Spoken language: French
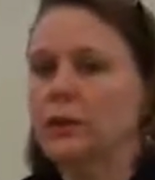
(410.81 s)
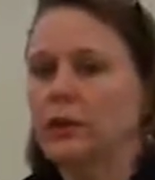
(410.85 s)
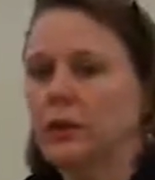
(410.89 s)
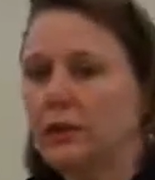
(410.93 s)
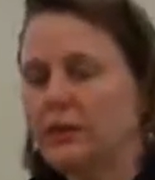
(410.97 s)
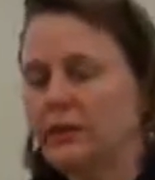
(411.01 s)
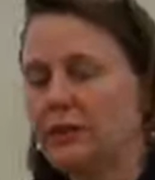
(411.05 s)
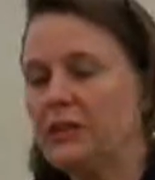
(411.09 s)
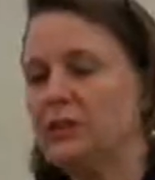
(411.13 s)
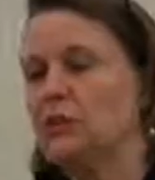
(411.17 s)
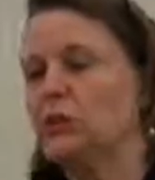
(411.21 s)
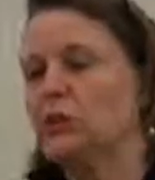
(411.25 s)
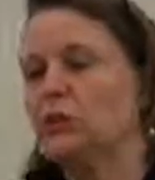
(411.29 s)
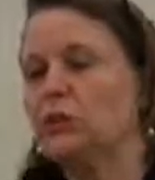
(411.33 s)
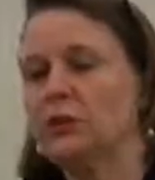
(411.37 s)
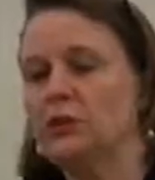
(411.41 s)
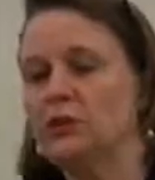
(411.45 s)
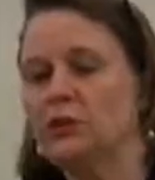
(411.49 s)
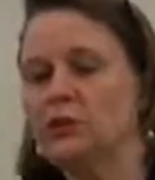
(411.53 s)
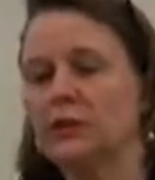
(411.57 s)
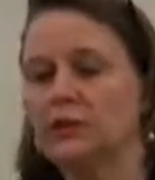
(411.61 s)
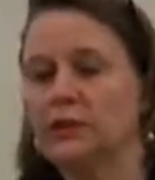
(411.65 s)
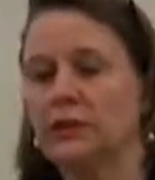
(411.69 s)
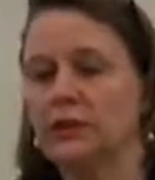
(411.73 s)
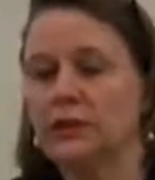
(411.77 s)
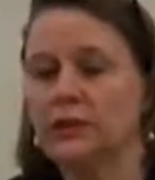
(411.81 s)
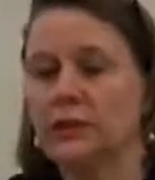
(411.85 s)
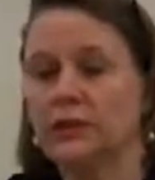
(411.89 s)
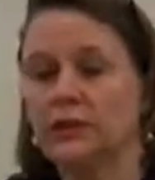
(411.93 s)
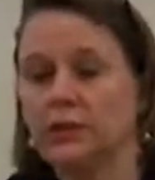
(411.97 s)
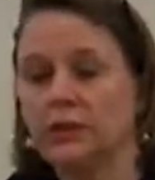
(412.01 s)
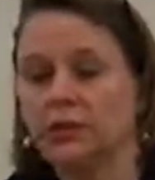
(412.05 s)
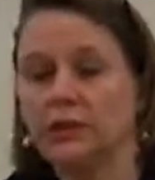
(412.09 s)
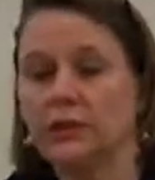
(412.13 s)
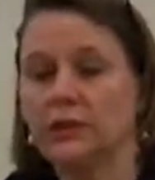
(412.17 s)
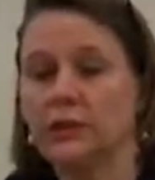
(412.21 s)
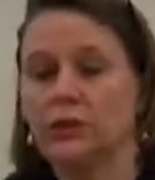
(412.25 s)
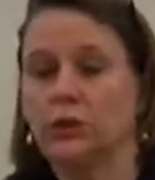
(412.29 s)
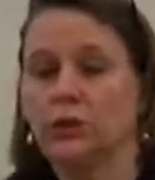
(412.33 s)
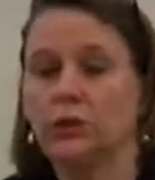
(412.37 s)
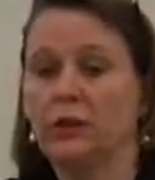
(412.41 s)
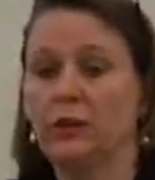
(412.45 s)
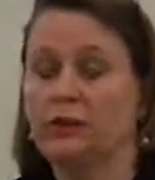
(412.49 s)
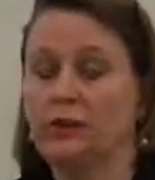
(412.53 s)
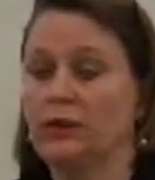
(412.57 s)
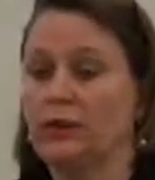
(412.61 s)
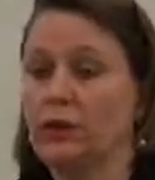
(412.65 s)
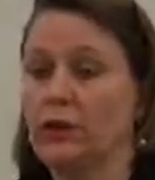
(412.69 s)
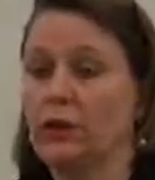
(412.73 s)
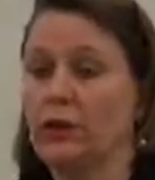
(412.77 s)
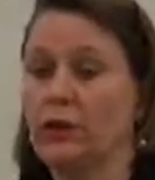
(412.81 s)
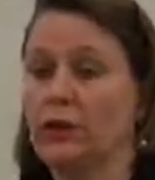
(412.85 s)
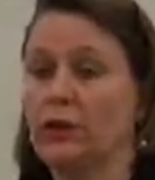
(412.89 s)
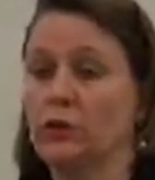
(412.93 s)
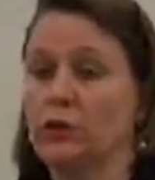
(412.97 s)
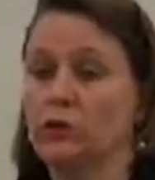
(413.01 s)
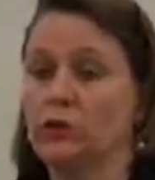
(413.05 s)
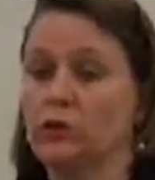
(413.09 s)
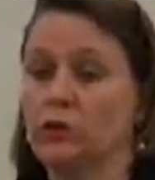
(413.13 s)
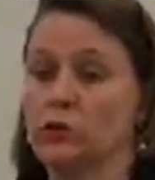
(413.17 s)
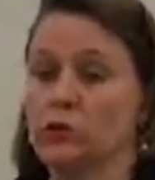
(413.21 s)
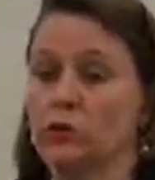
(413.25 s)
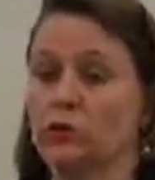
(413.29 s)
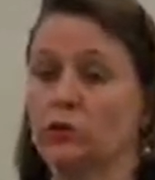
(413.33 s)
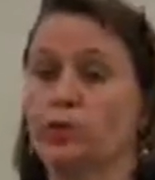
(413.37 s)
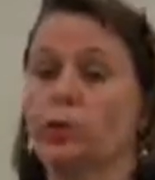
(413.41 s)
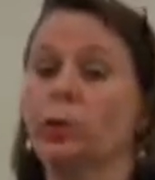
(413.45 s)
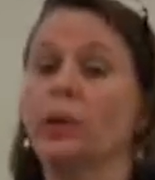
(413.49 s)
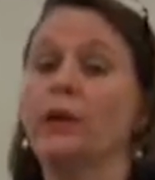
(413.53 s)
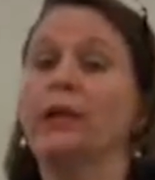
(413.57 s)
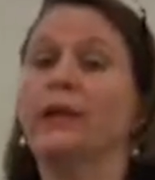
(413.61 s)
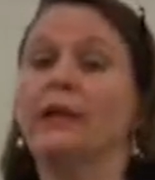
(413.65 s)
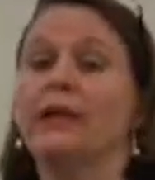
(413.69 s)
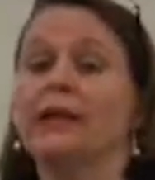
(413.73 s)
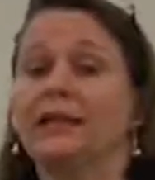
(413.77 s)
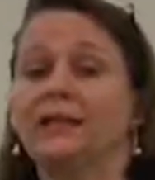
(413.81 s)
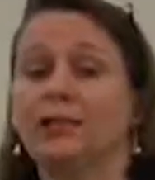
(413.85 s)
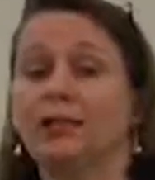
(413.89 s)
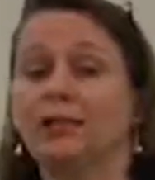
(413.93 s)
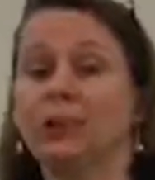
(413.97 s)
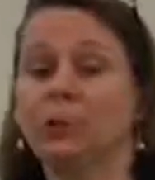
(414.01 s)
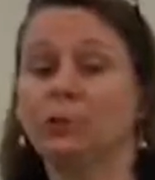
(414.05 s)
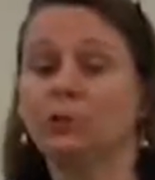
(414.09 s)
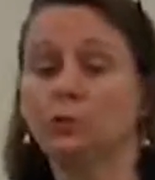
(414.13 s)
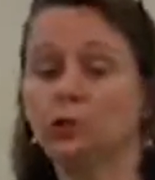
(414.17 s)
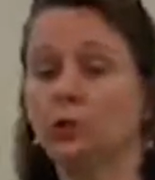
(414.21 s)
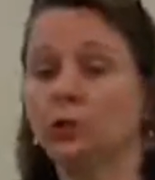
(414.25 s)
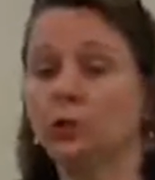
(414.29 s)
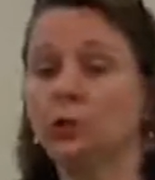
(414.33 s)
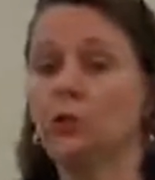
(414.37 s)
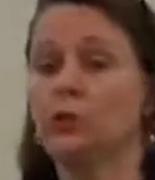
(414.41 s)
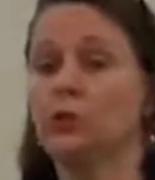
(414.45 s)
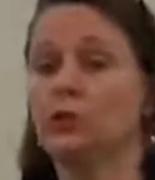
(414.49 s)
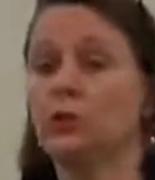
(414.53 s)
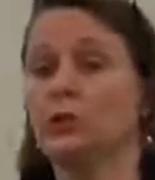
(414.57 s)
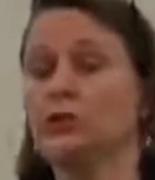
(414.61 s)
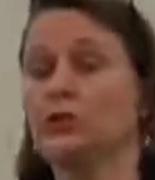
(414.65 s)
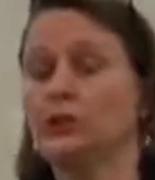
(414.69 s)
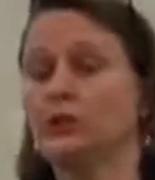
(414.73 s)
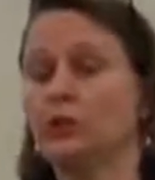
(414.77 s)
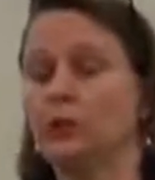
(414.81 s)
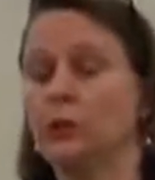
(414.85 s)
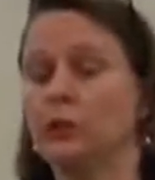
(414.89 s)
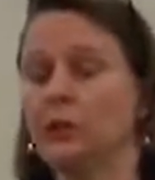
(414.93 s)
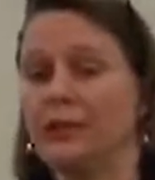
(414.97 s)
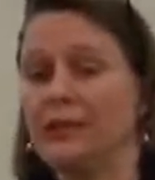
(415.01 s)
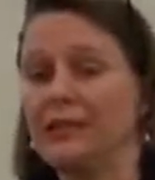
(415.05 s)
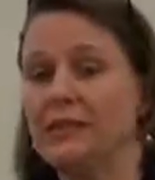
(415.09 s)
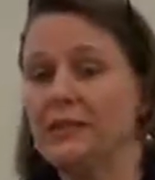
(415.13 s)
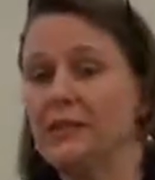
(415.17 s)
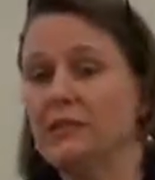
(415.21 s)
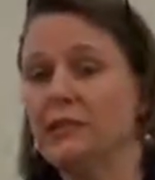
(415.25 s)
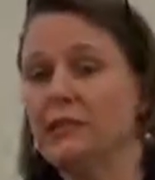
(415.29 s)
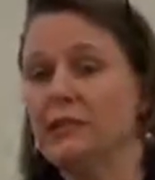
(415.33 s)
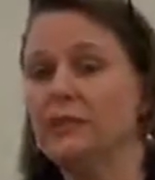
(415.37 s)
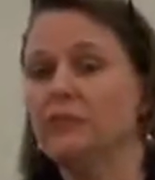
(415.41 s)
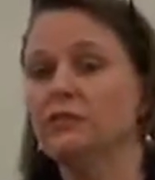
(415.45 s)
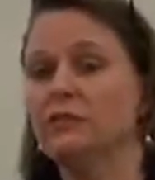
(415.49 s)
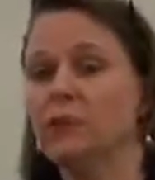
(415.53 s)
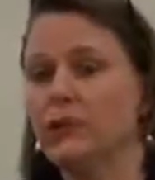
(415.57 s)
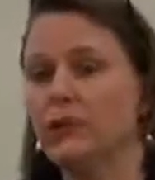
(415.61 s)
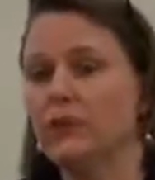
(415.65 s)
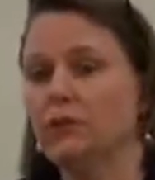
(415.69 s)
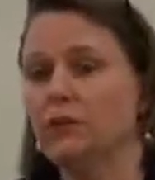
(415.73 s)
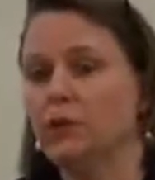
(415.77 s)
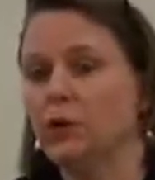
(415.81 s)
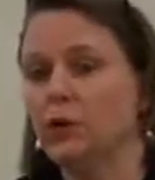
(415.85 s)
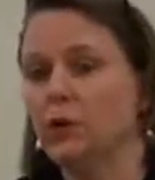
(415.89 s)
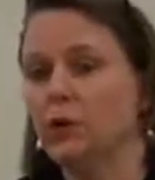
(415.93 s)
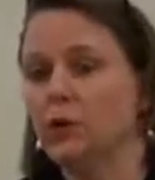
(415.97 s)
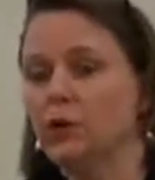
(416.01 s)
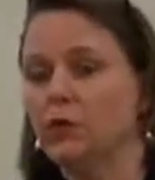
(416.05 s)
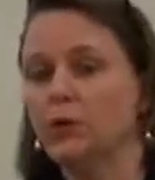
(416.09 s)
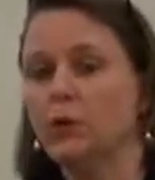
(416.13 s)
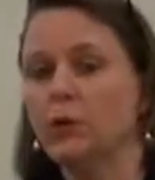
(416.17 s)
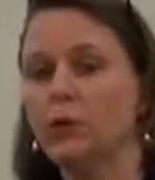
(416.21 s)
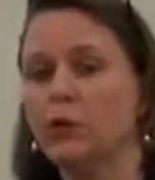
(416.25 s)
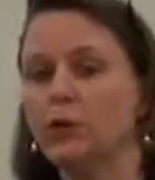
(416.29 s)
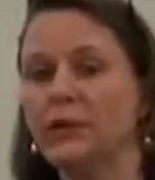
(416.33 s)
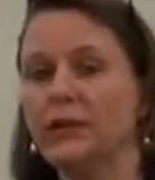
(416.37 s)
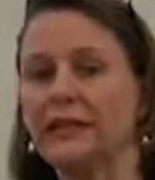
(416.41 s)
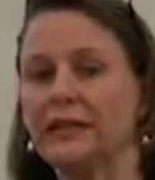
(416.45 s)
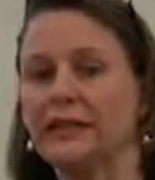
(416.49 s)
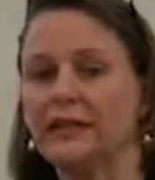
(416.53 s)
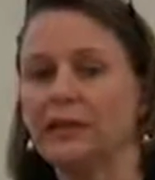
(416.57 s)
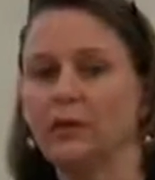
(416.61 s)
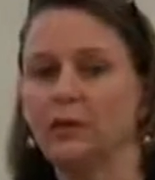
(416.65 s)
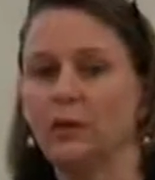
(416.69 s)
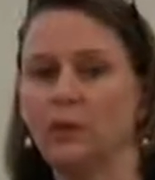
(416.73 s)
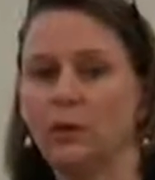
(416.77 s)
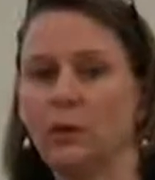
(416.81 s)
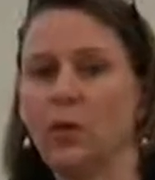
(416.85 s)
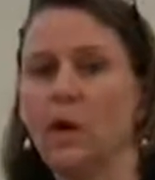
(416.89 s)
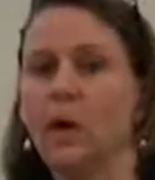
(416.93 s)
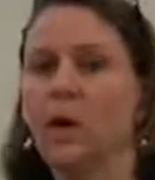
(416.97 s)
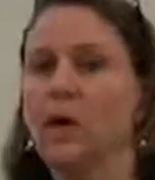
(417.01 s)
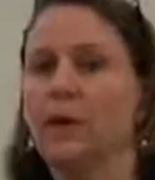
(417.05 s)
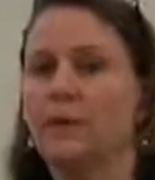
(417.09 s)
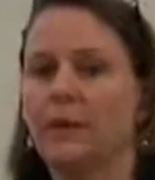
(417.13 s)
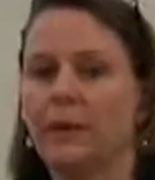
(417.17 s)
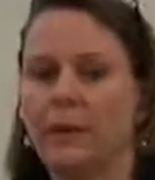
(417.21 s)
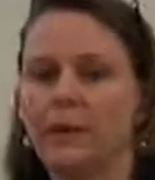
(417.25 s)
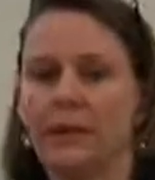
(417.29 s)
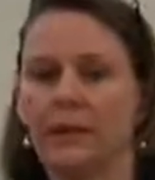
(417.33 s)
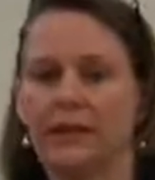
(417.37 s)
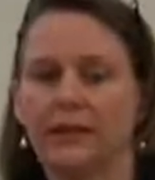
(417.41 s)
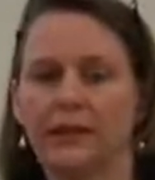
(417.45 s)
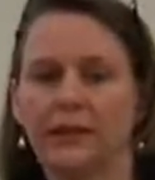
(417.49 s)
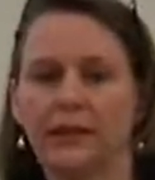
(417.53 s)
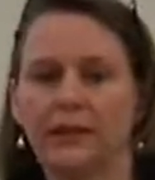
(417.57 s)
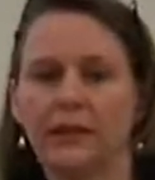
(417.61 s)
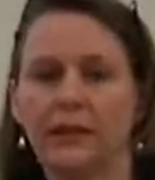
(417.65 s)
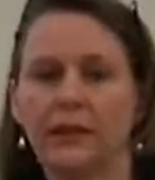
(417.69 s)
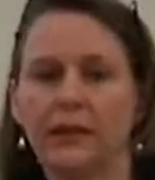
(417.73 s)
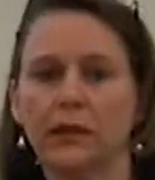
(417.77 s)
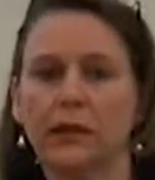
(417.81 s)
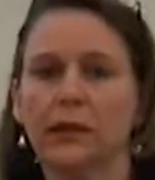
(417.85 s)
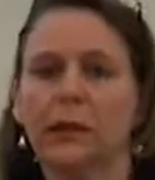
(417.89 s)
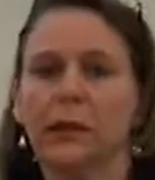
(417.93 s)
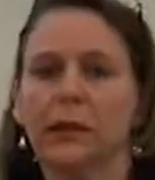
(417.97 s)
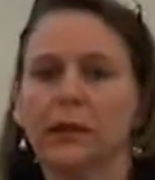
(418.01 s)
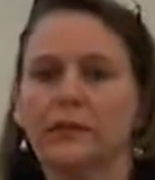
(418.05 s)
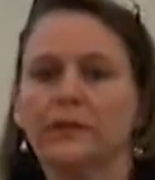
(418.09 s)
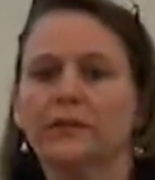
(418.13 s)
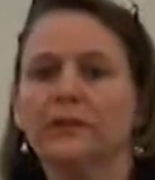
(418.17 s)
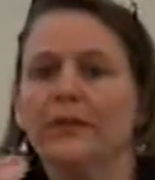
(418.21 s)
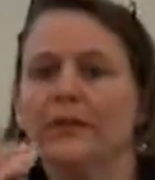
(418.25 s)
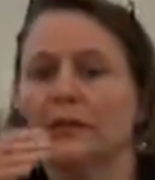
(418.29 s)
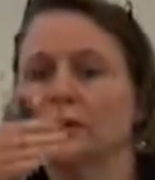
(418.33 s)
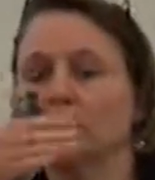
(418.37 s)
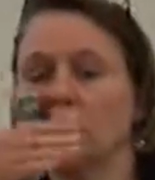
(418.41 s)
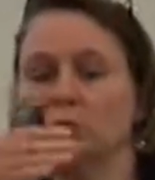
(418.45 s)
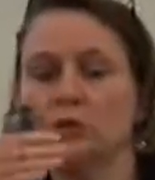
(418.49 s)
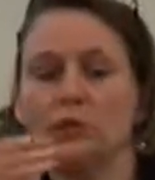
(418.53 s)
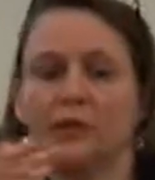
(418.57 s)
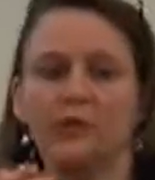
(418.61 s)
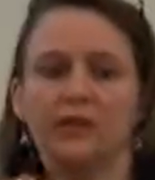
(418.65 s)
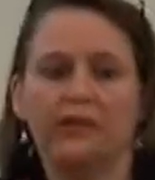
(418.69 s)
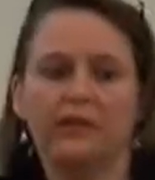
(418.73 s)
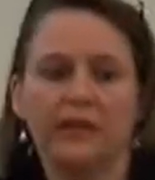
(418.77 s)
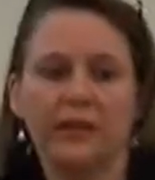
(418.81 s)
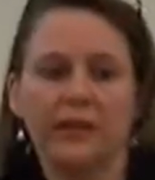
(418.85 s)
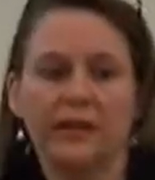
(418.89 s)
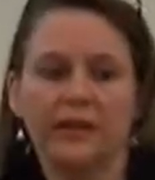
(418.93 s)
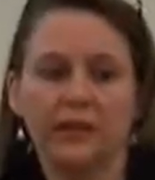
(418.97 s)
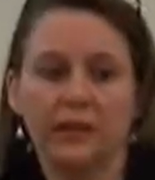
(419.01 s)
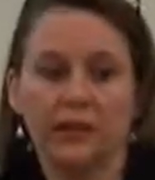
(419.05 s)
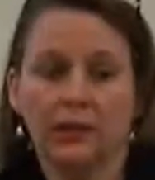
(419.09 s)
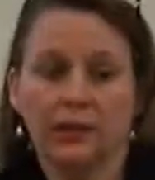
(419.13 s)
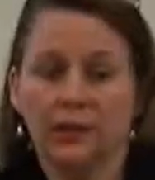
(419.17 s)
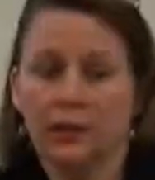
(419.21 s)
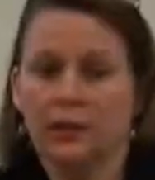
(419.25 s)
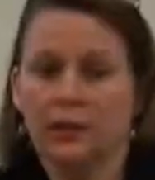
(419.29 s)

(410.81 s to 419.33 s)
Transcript: Après ça, un site, juste à côté, il va avoir une annonce jouer à l'argent ou jouer sur un site de pratique. Il va y avoir eu une progression par laquelle, dans l'univers